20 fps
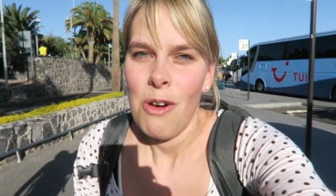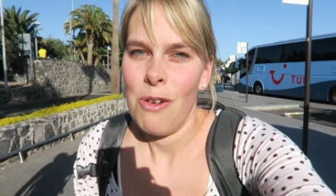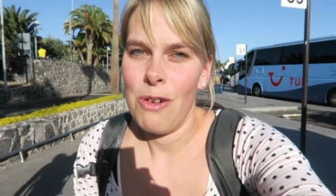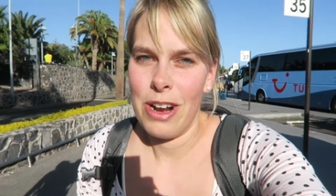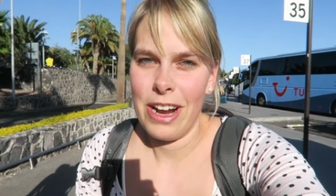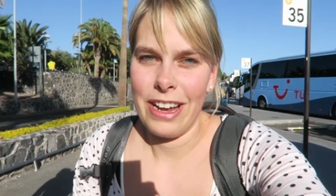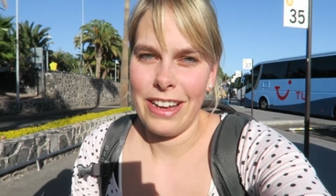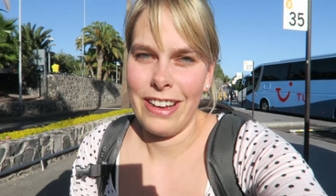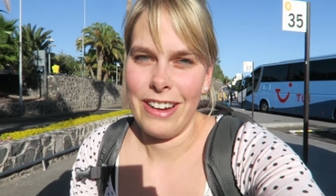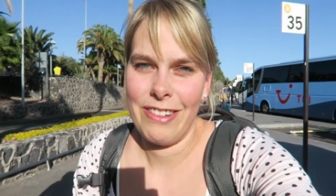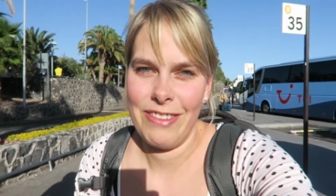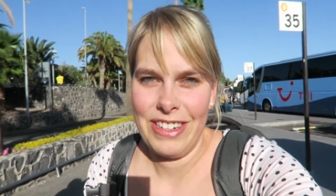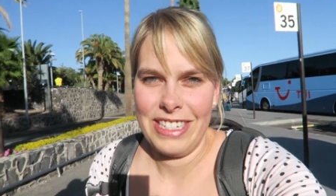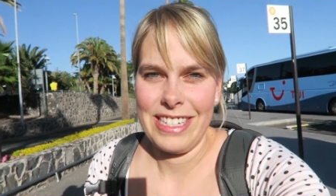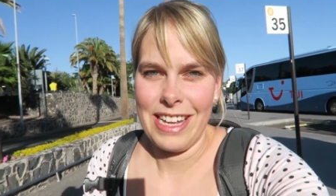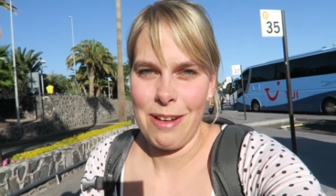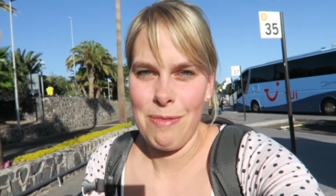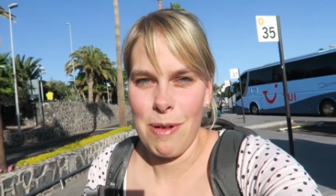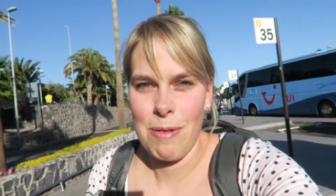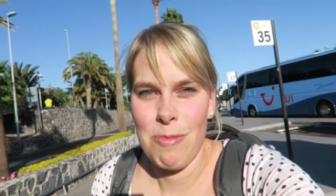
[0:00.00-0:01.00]
oder
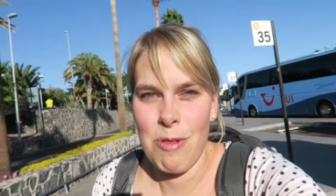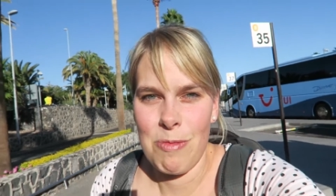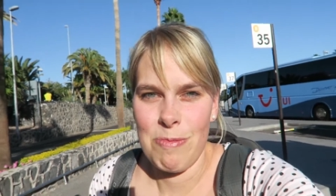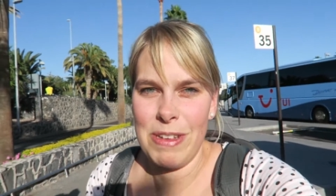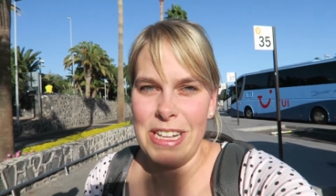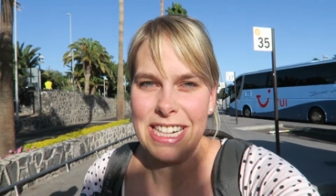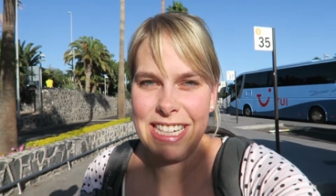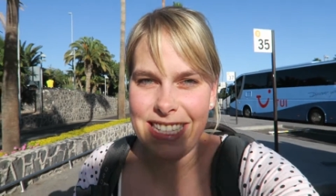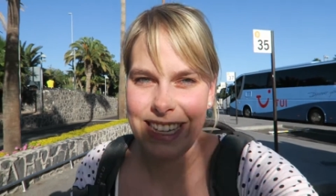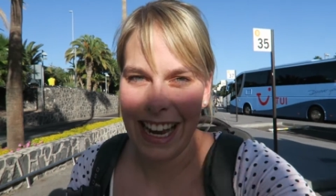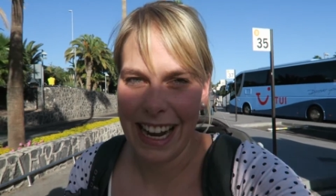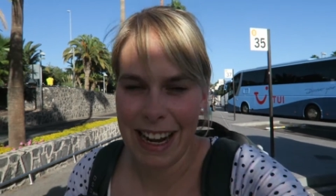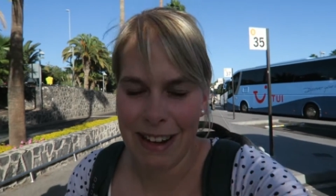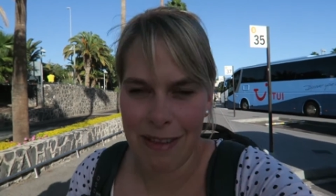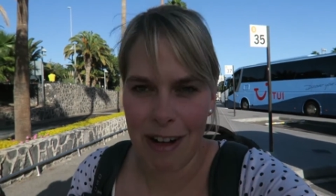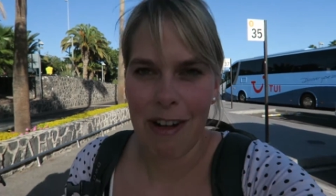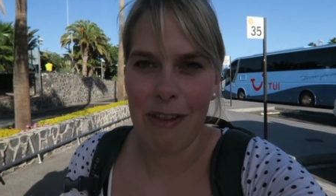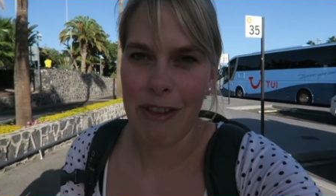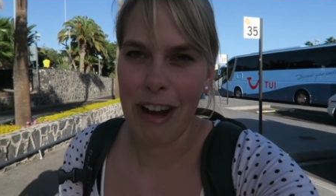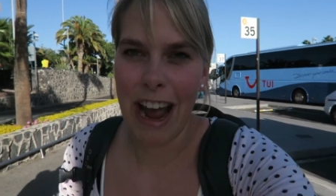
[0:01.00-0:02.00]
irgendwie selber mobil sein,
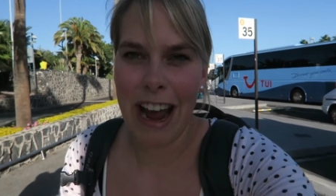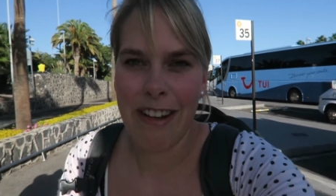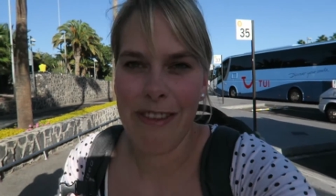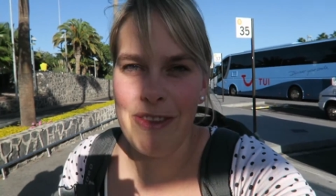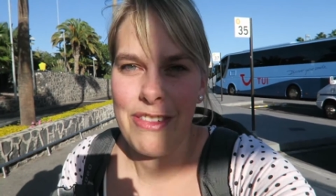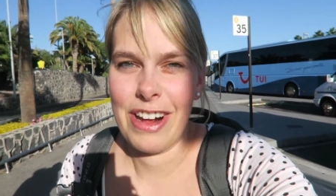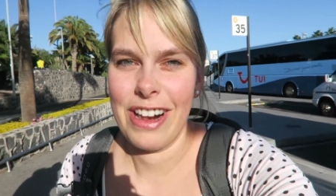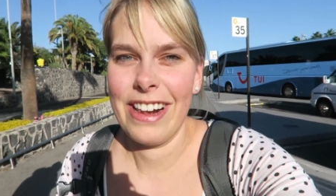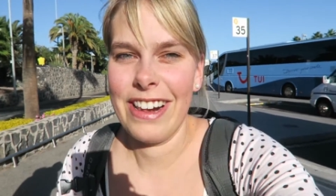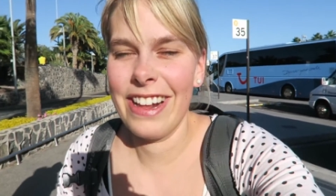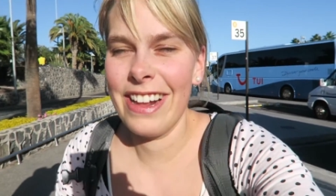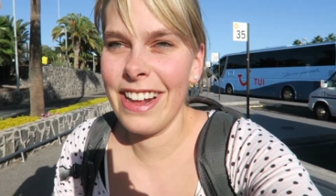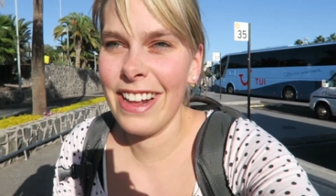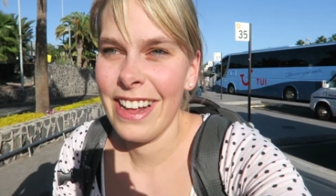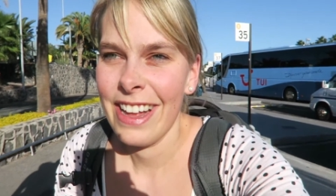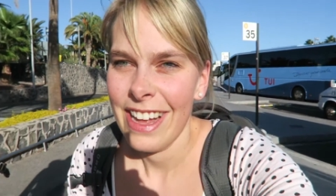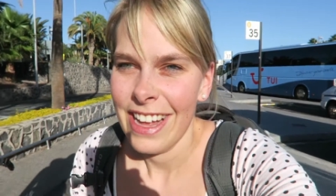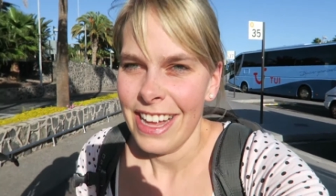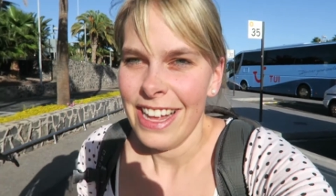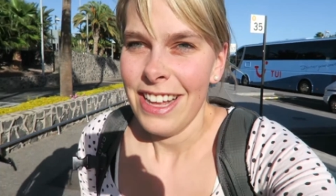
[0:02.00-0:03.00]
aber auf keinen Fall
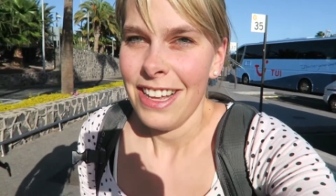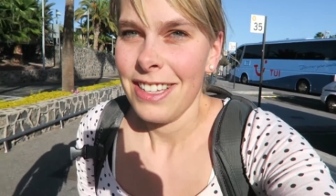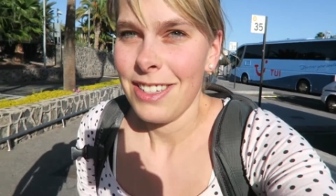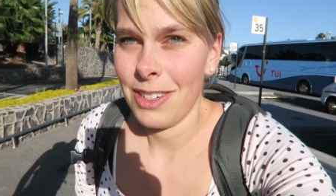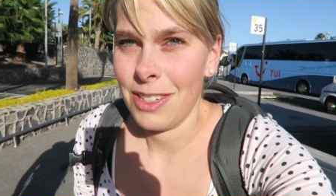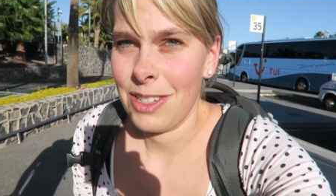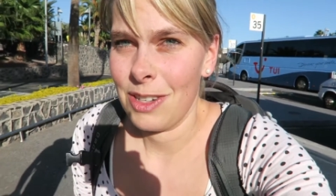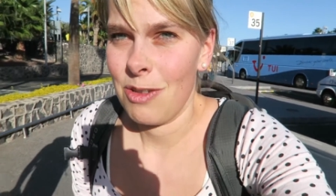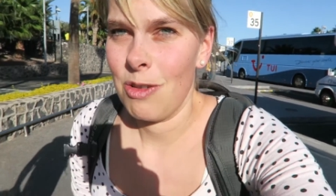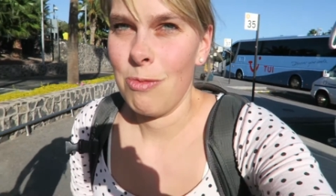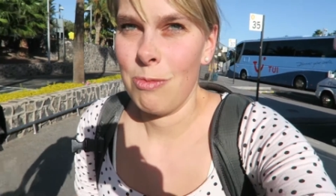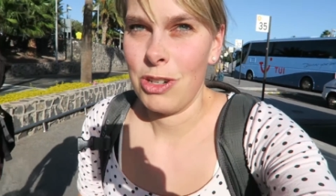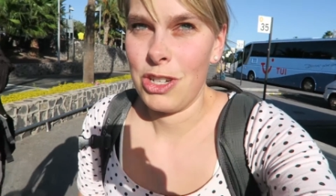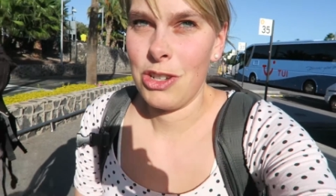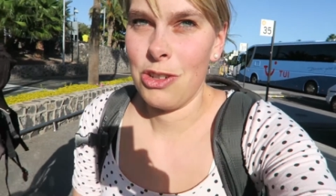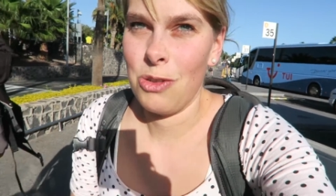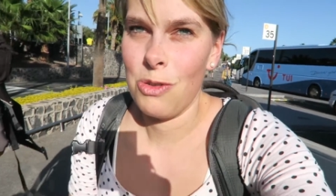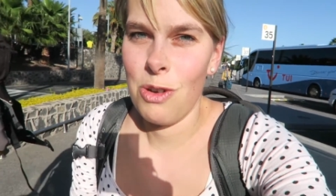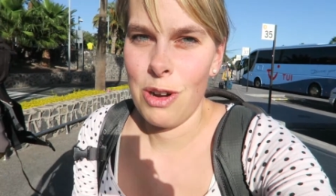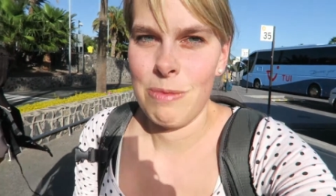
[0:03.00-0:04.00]
solche
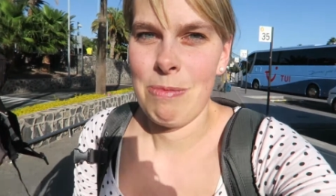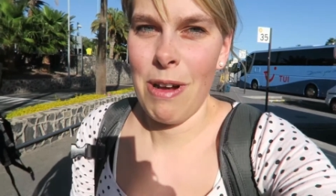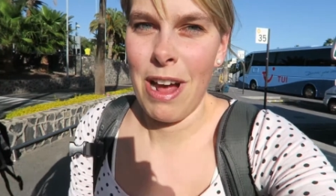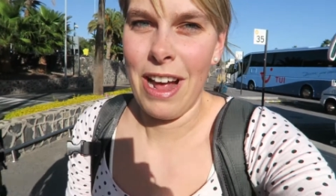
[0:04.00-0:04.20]
komischen Touren